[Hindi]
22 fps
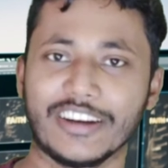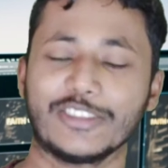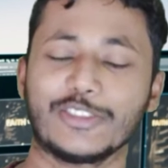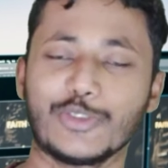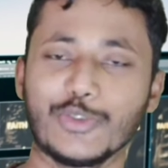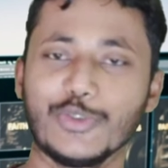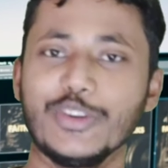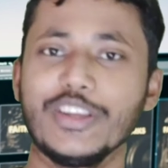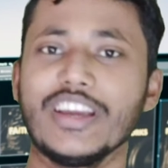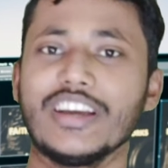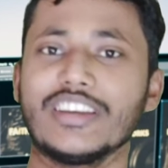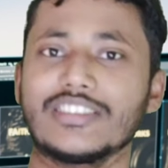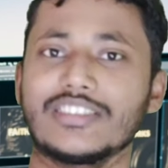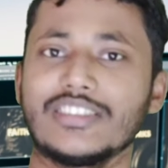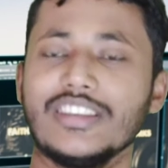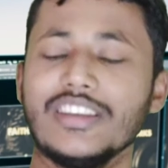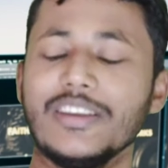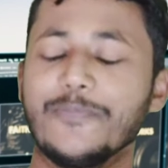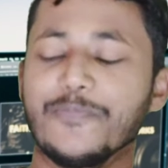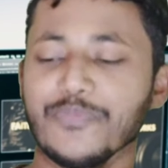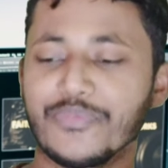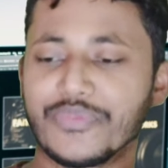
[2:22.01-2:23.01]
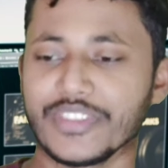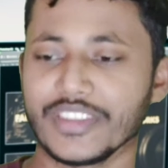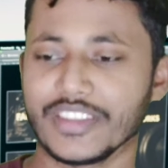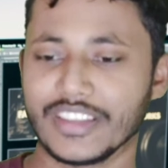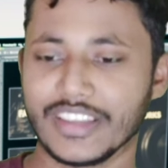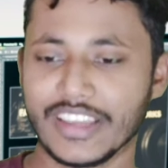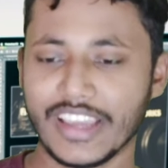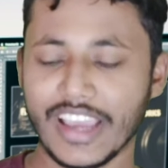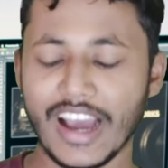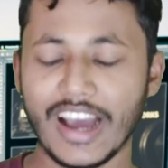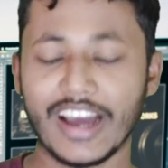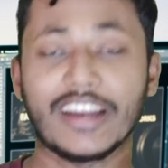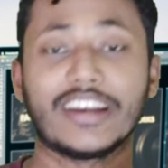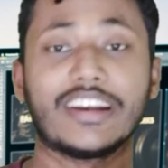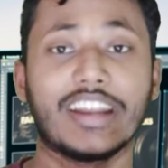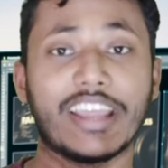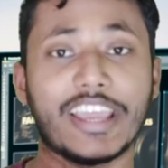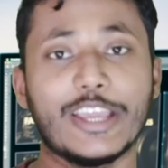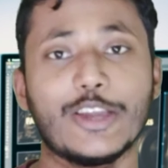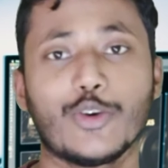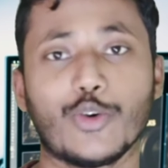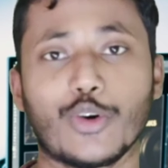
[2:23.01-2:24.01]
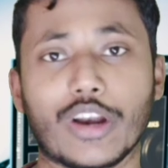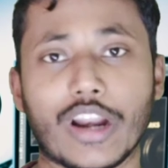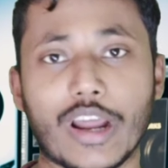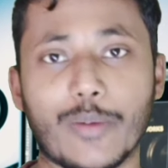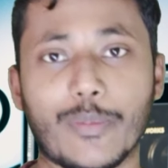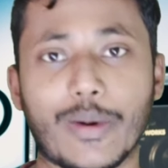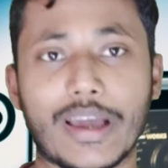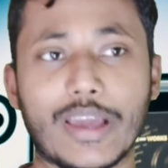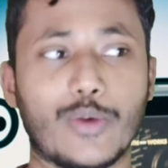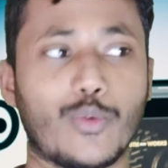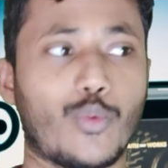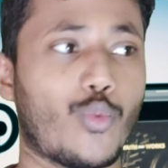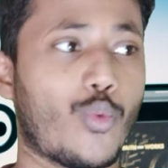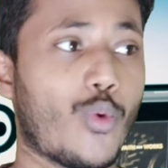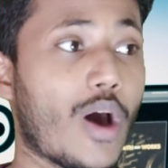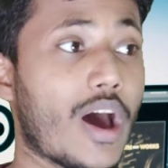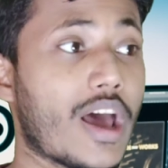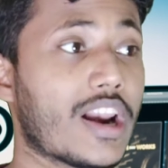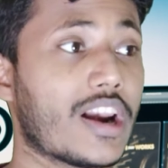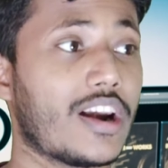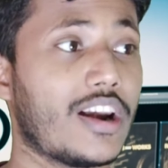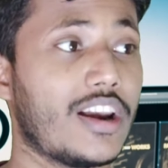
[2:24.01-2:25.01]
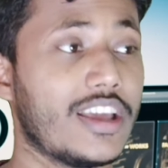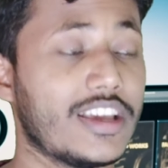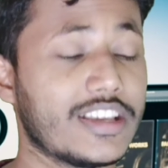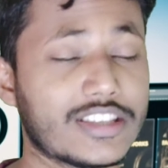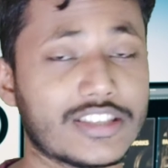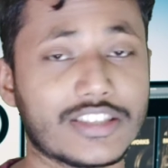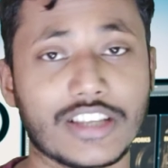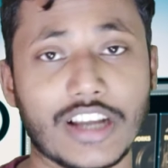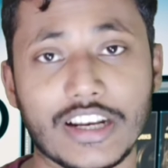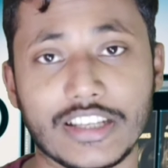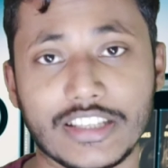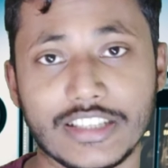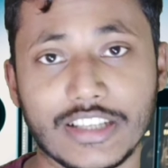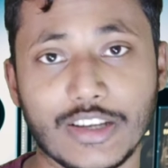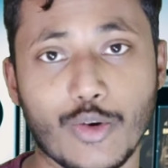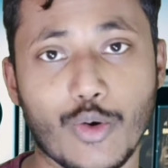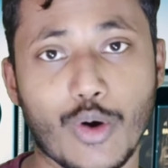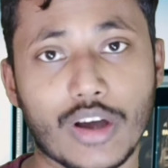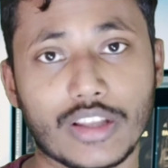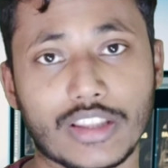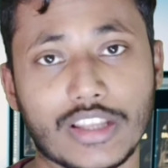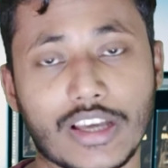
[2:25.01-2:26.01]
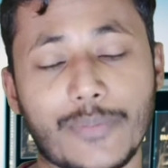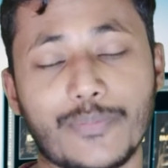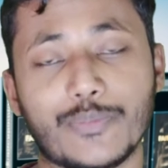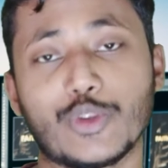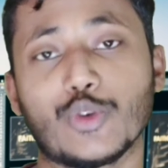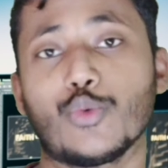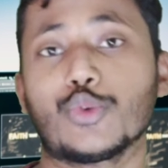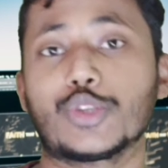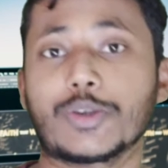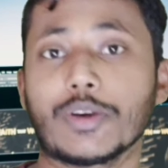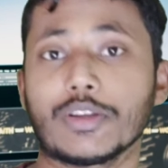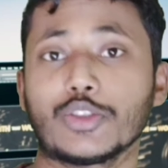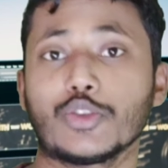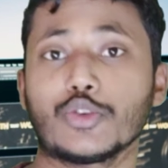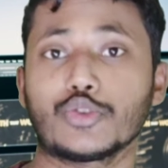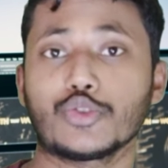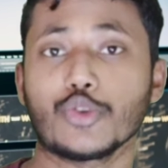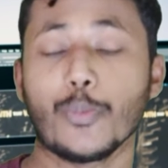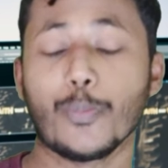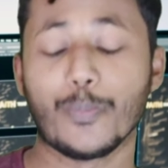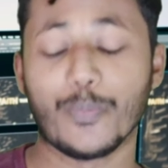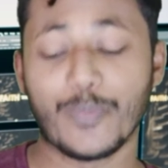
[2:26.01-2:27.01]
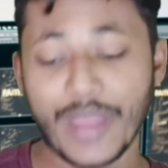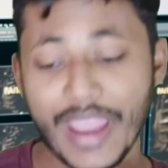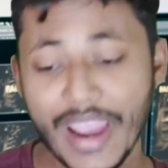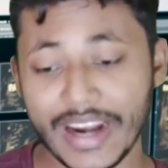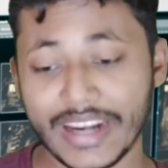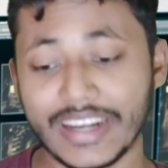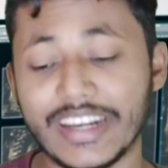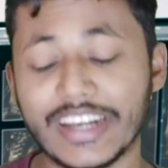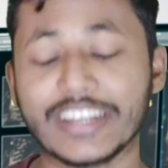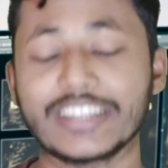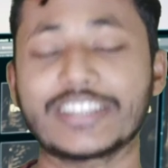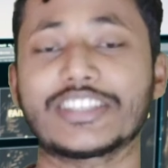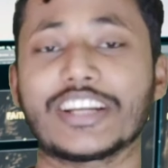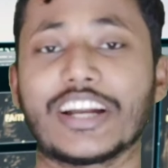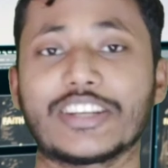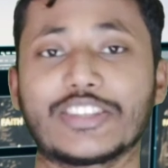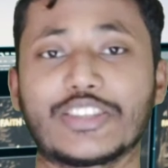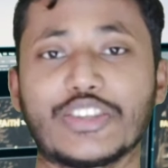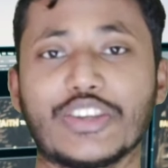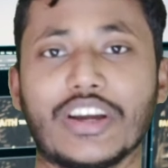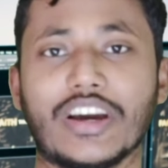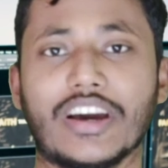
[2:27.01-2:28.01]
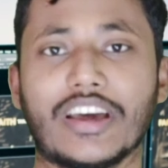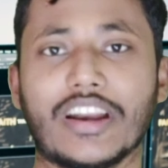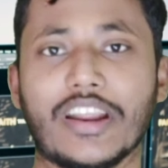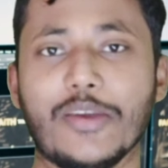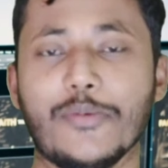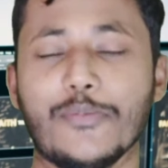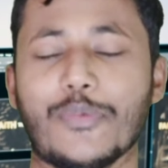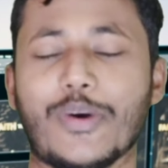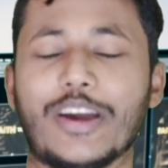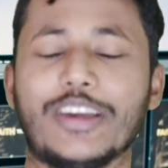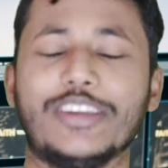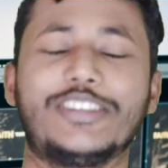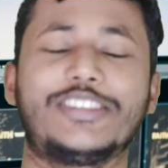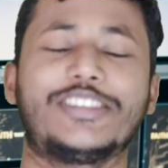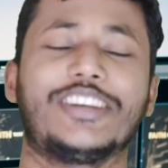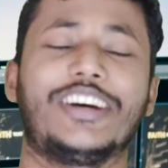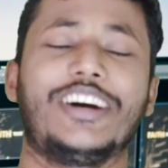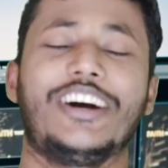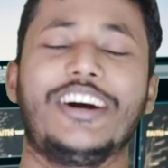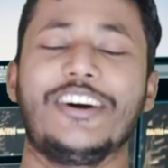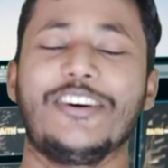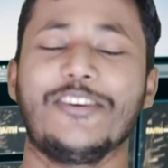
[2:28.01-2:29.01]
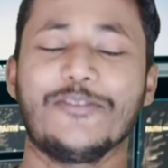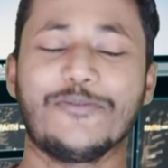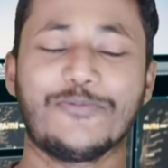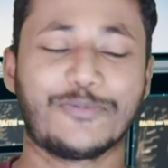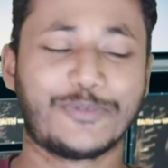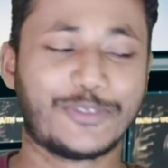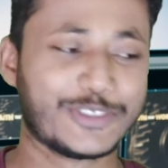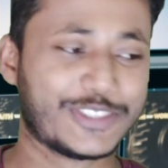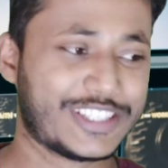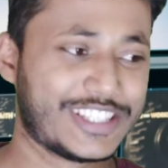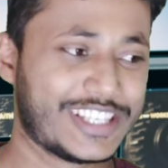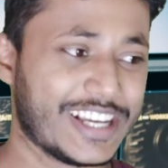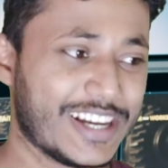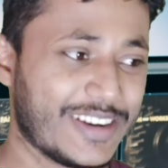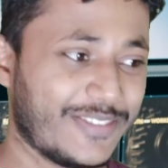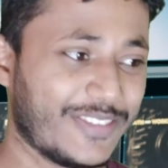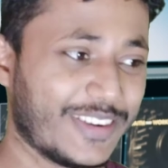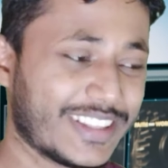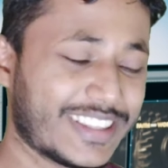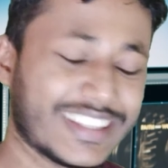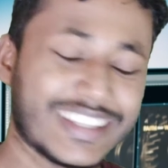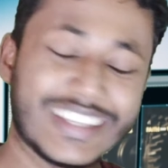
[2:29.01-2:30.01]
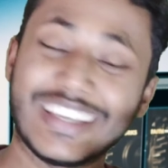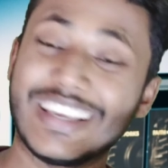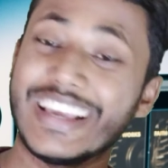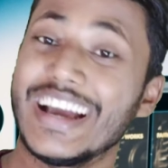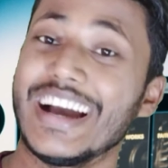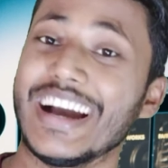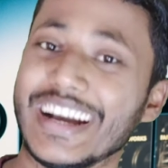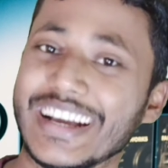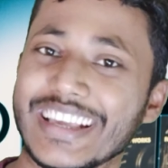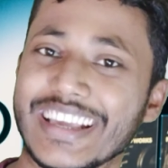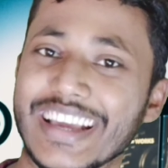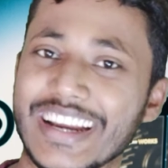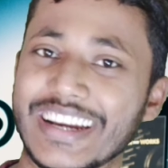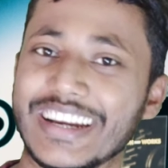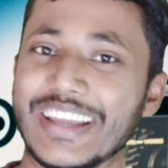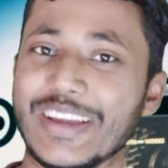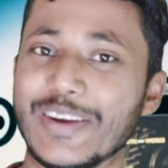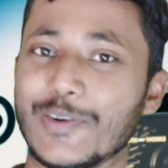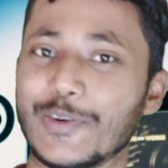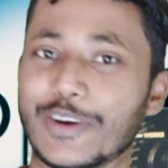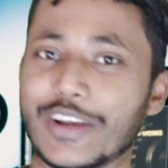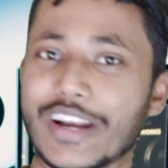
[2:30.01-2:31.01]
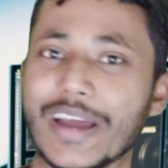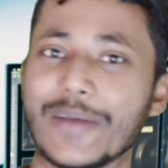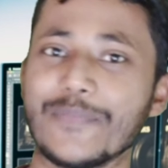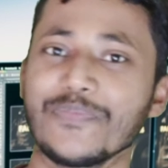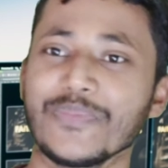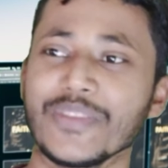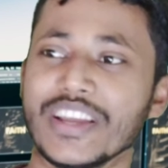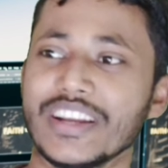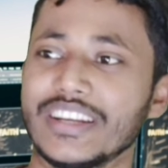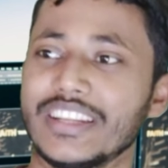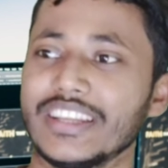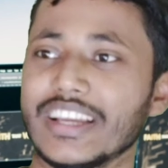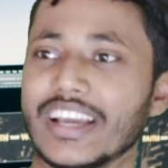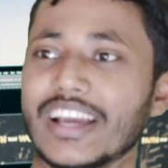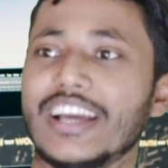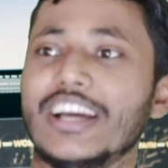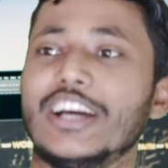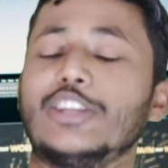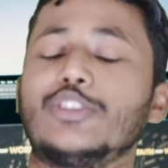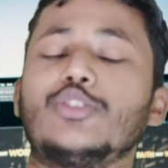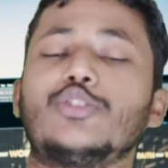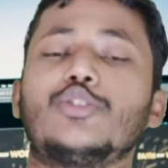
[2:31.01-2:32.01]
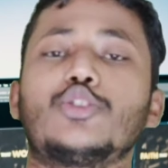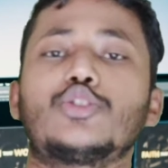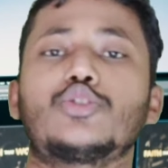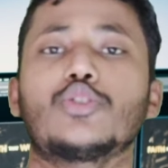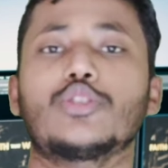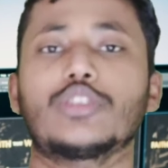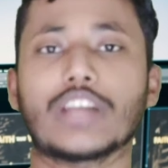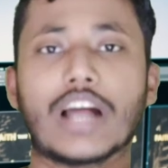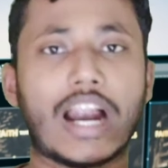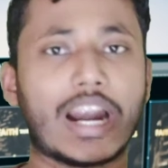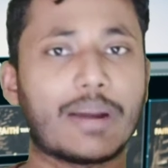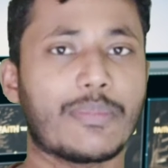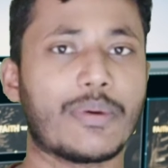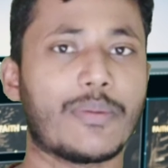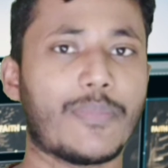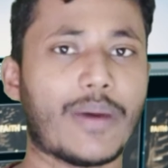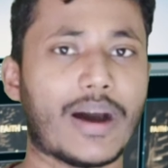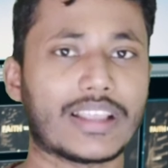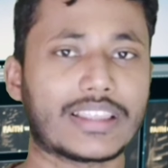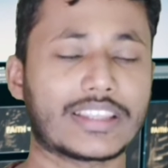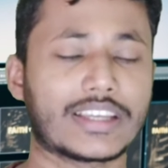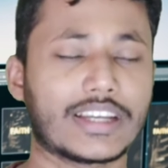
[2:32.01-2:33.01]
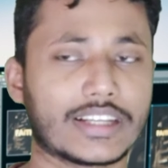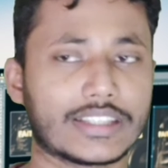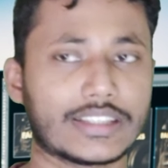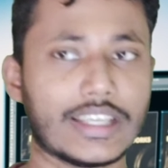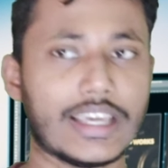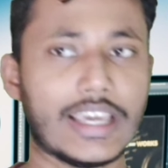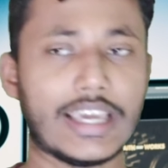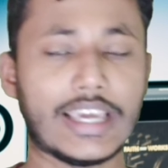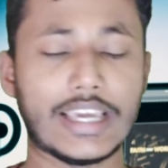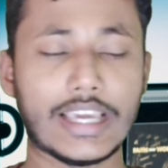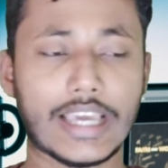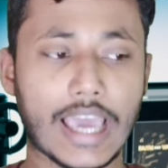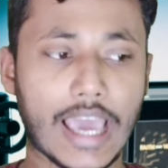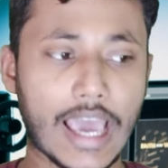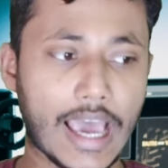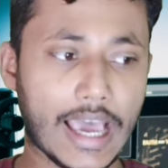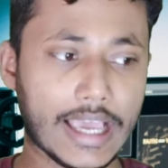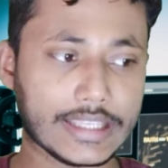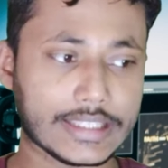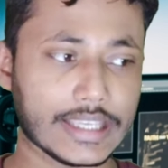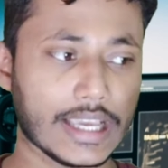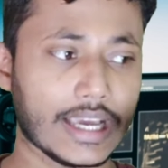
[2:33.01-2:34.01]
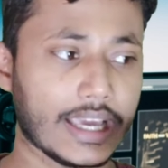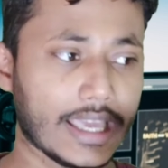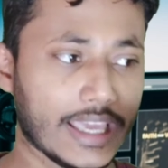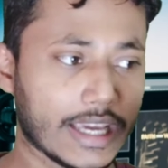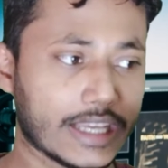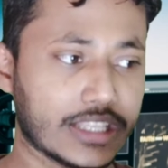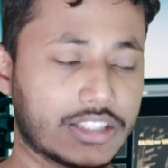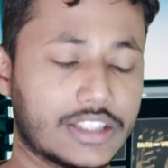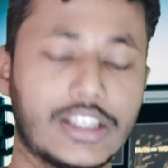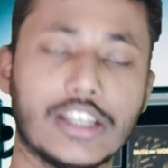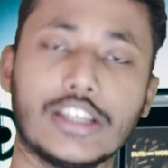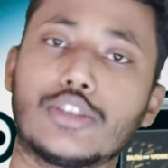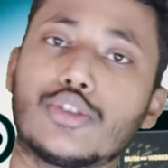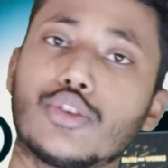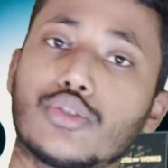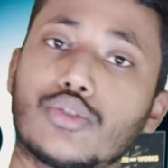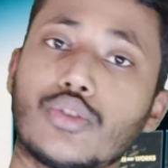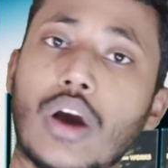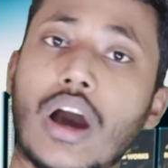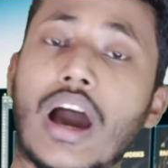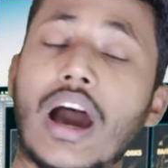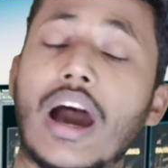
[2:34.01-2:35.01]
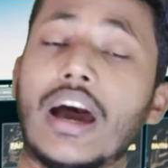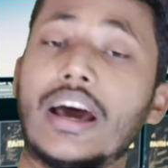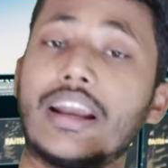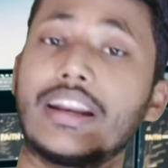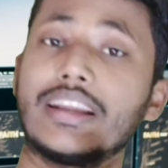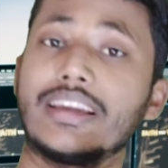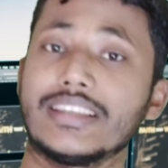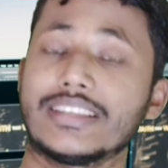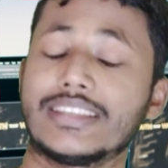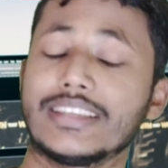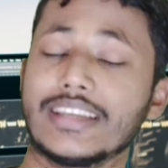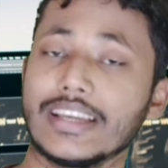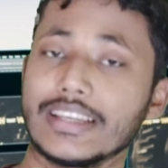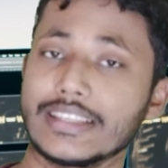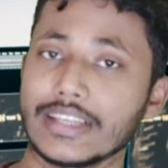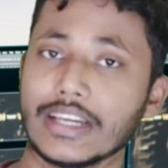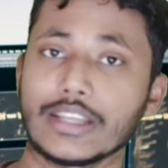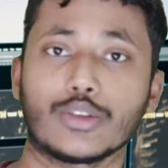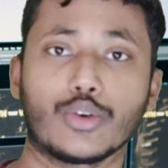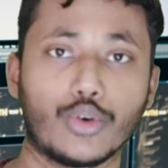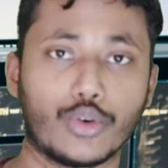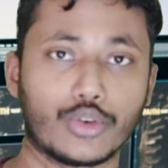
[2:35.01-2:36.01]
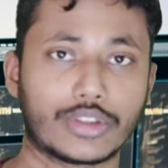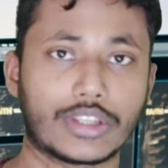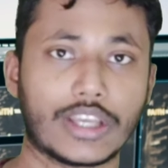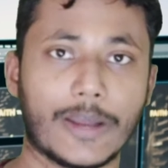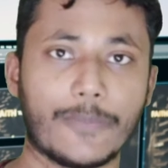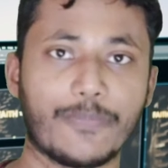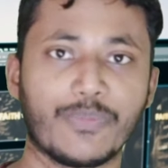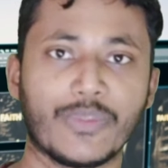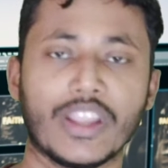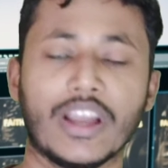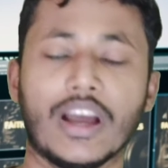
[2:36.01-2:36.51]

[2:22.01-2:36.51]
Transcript: दुनिया से क्या नहीं हो रहा है भाई वायरलेस चार्जिंग हुआ था उसके बाद दोस्तों मैग्नेट चार्जिंग आ रहे है भाई साहब पूछिए मत क्या क्या नहीं हो रहा है ठीक है तो दोस्तों थर्ड में बात करते हैं ऐसा एक चीज दोस्तों हर किसी के साथ होता है